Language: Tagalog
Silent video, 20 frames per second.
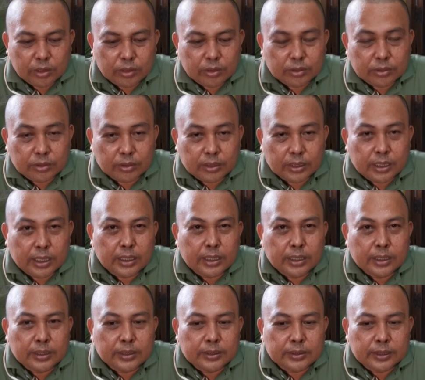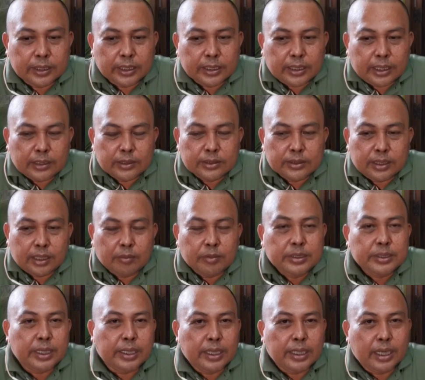giluto kanang gikan
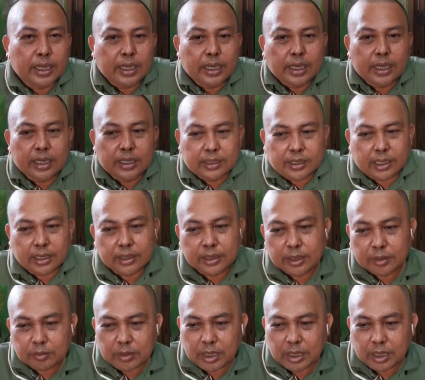sabi saya nga karning